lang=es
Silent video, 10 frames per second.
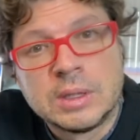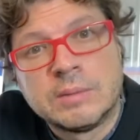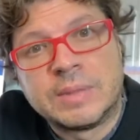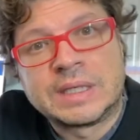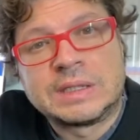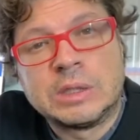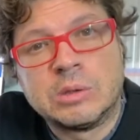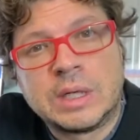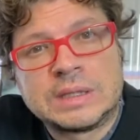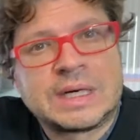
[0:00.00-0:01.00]
partido
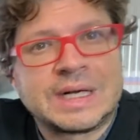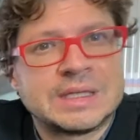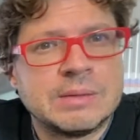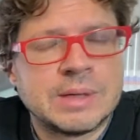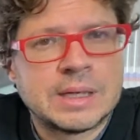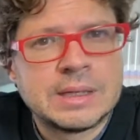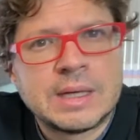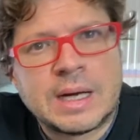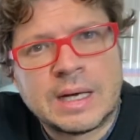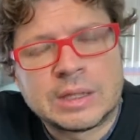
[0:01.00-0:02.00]
alternativa
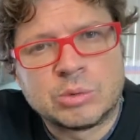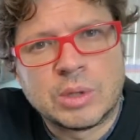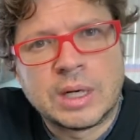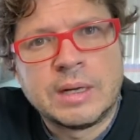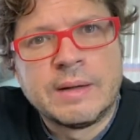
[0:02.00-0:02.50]
al actual